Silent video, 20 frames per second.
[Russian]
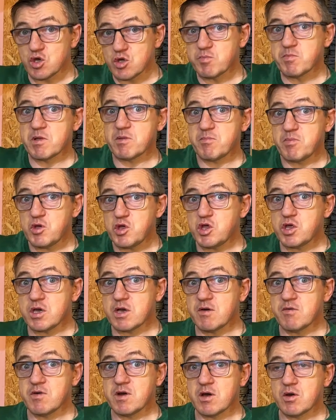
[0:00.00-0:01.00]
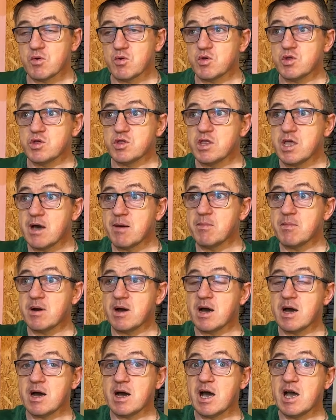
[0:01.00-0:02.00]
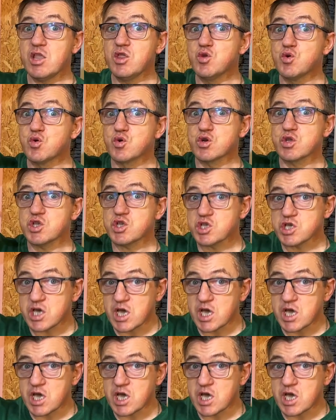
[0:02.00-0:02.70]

за счет подписчиков, короче, нам Айнур